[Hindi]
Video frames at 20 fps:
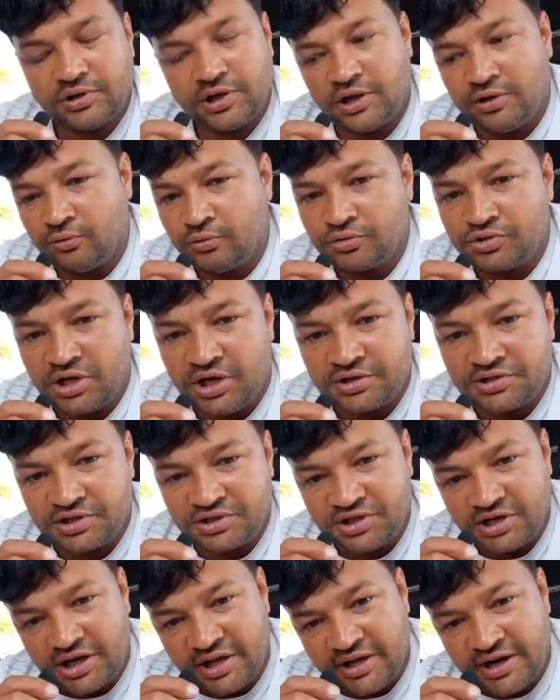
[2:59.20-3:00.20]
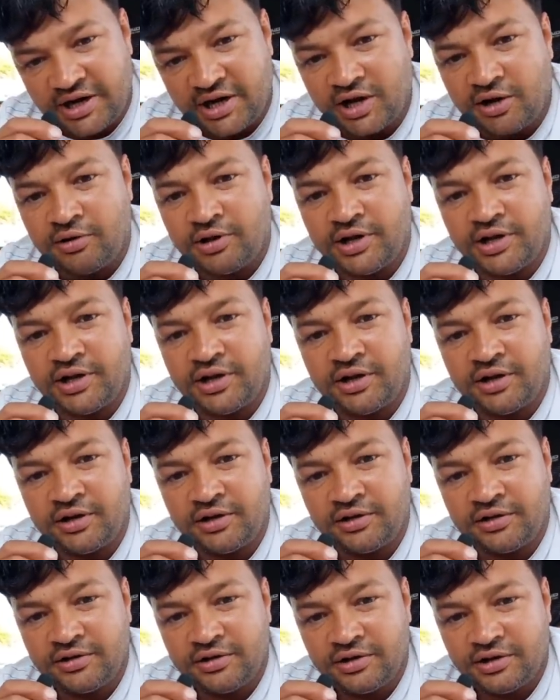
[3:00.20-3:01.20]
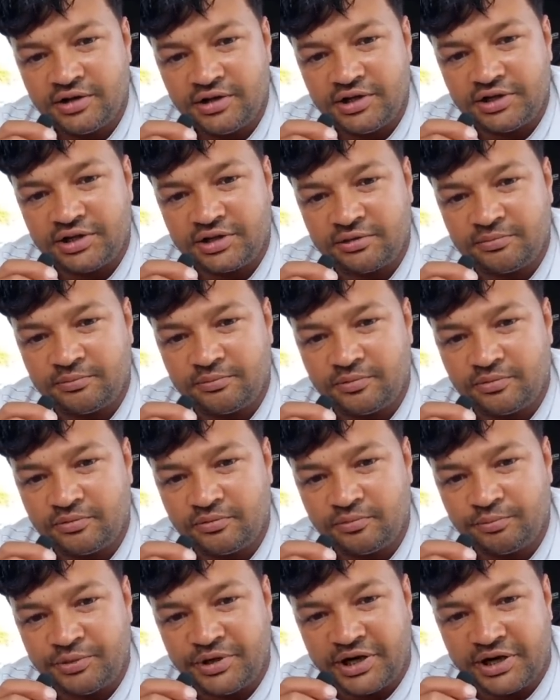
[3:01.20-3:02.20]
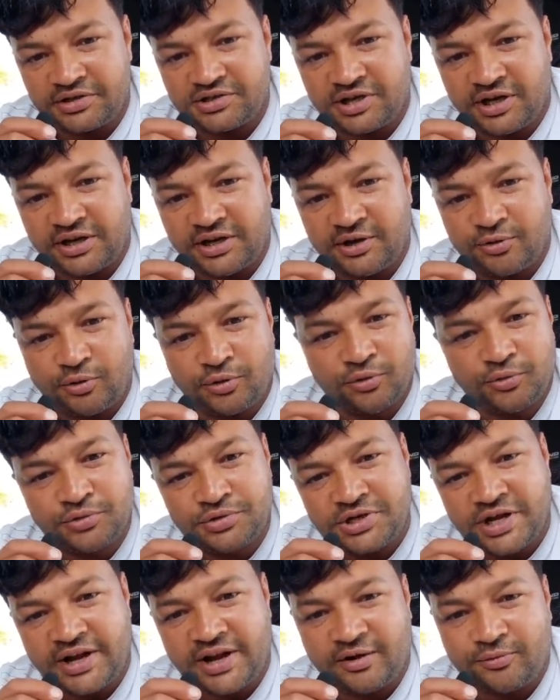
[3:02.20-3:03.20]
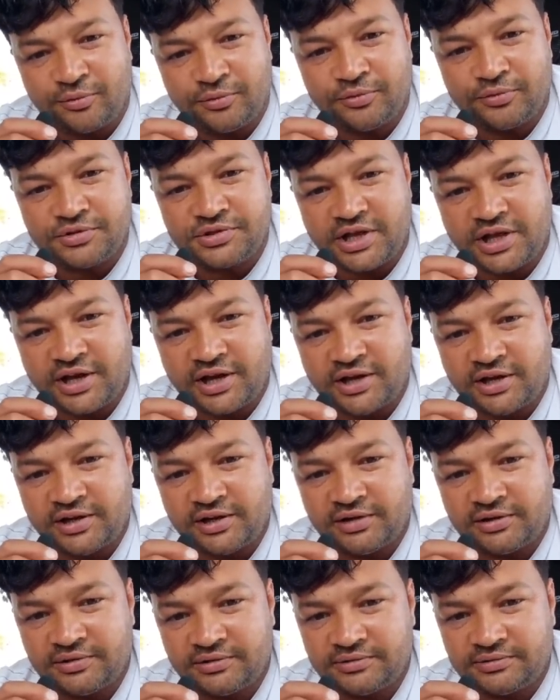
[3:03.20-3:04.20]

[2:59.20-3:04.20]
ना जहाँ झज्जर वाले आड़ावे हैं ये देखो भेड़ चाल है कौन है कौन रहा है